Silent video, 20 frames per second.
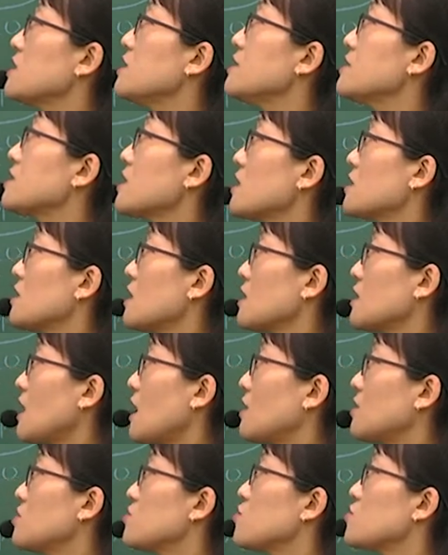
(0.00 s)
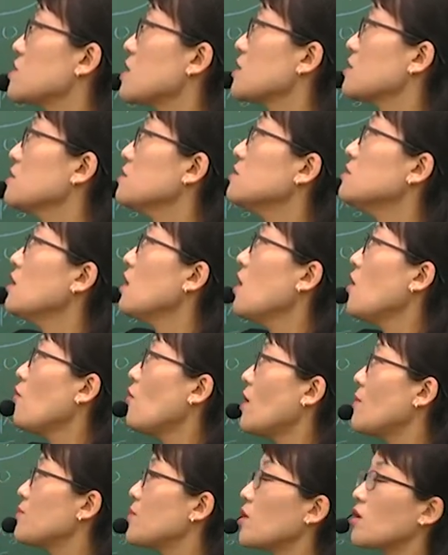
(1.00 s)
1차 때 단위 조작은
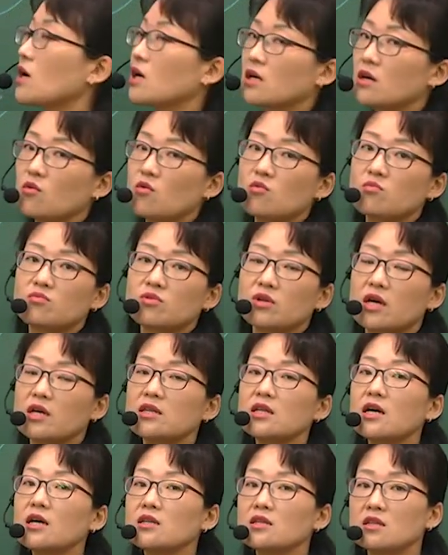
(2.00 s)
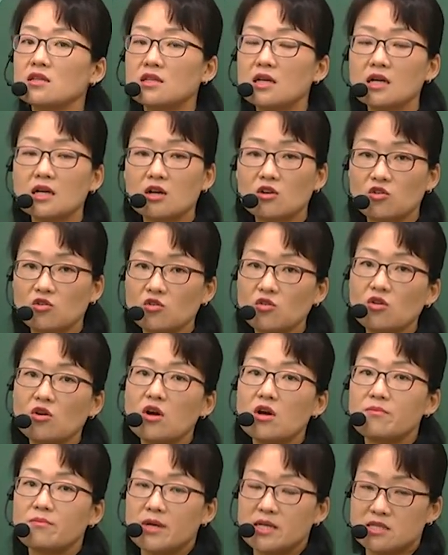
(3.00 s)
완벽하게 공부를 해놔야 된다라고
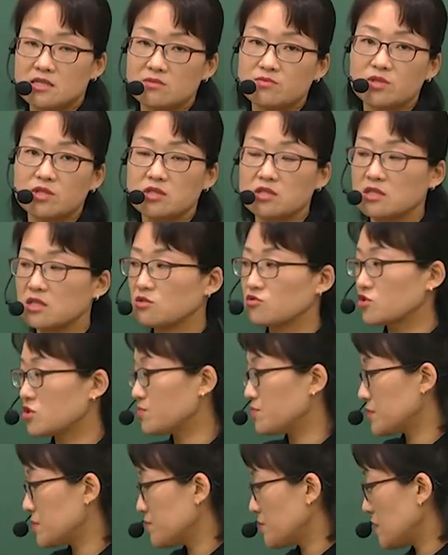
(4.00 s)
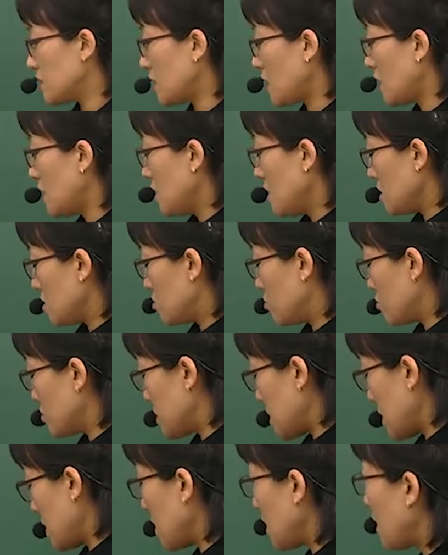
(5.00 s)
말씀을 드리고 싶습니다. 그리고
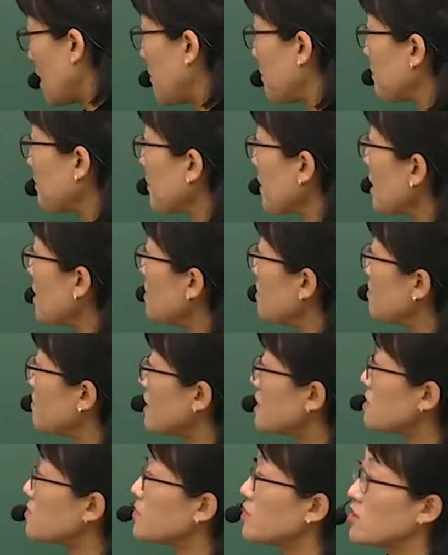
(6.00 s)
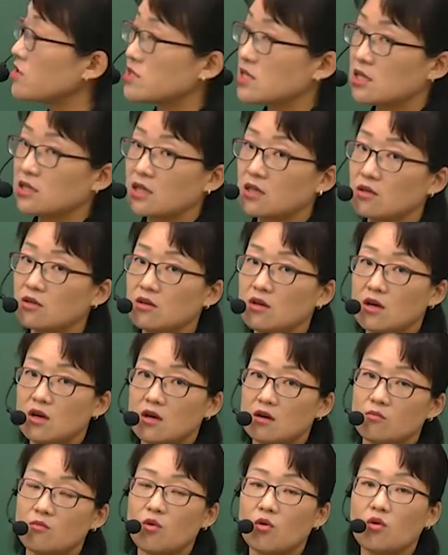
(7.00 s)
제가 말씀드렸잖아요.
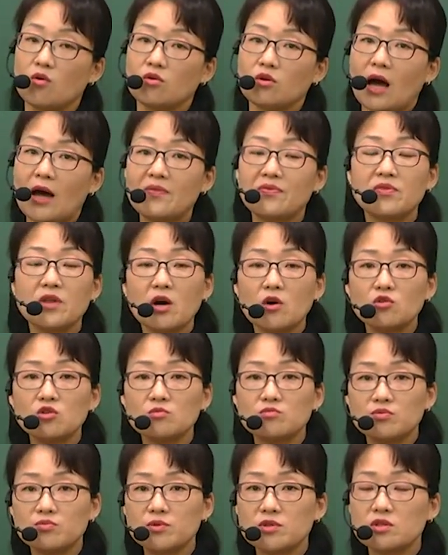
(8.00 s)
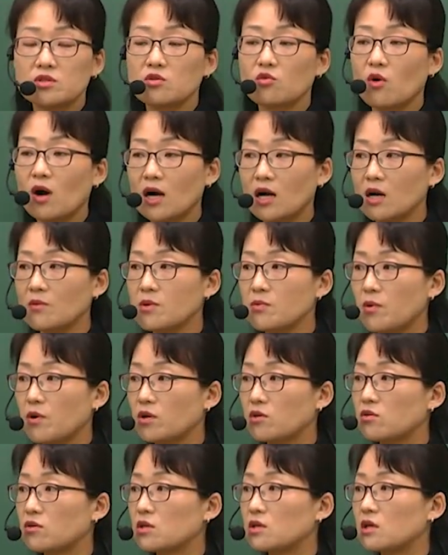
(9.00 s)
을뭐안 나오는 부분들은 과감히
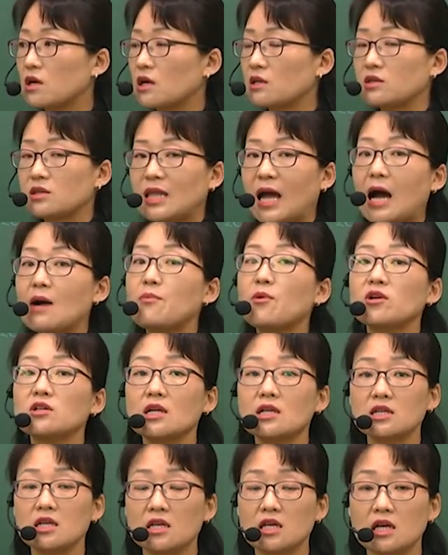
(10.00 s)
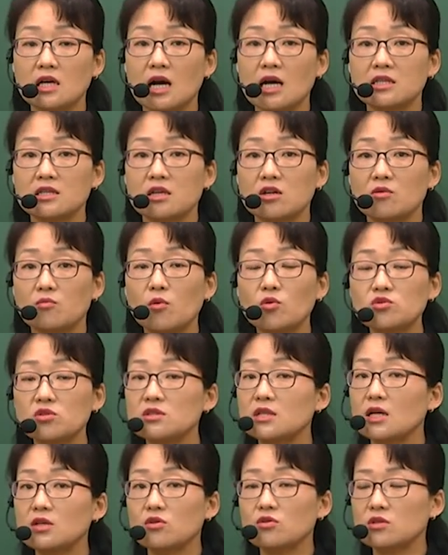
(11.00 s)
버리고 그러니까 다 버리란 얘기가 아니에요. 모든
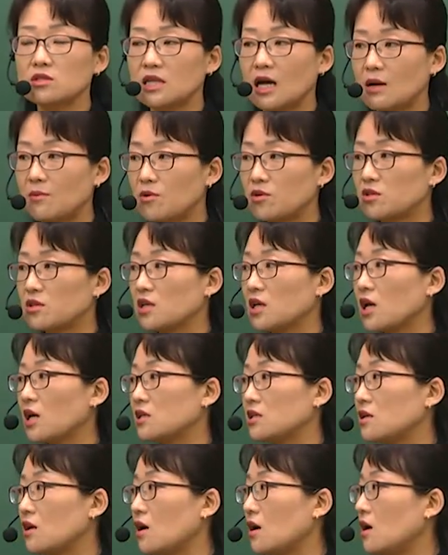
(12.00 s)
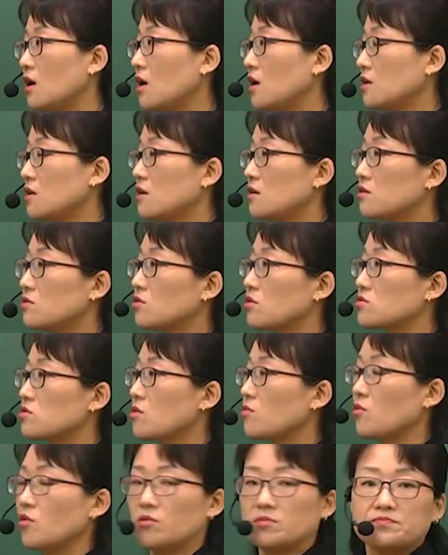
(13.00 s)
단어를 다 버리는 게 아니라 예를
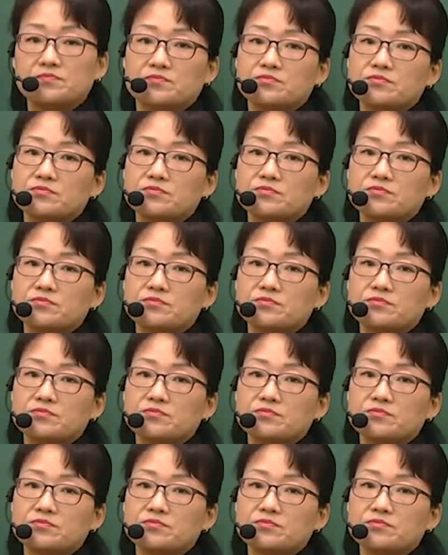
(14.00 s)
들어서 뭐